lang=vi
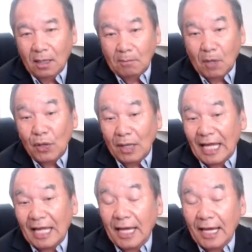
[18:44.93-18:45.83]
mong nhau
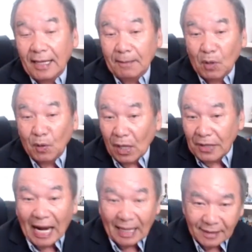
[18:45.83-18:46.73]
thay tê mong nhau
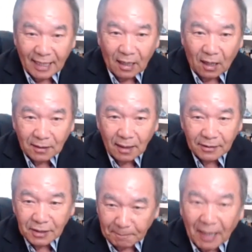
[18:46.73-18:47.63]
nhà là tê rồi
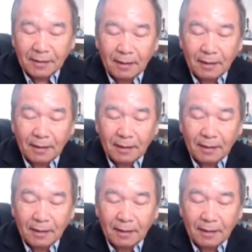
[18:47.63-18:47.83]
xí bệnh